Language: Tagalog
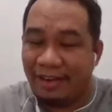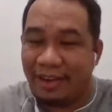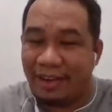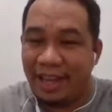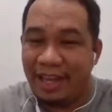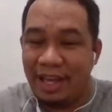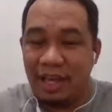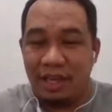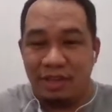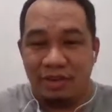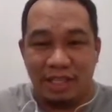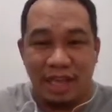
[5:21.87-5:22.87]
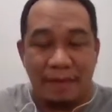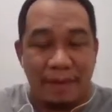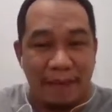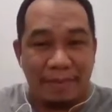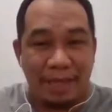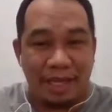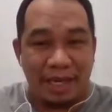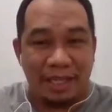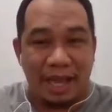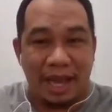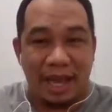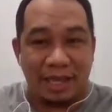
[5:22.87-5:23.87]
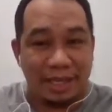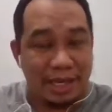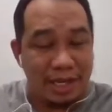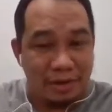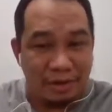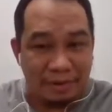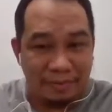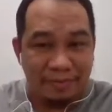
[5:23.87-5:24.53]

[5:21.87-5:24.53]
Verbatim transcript: Okay? Yung isa, malapit ka na sa, sa ilog.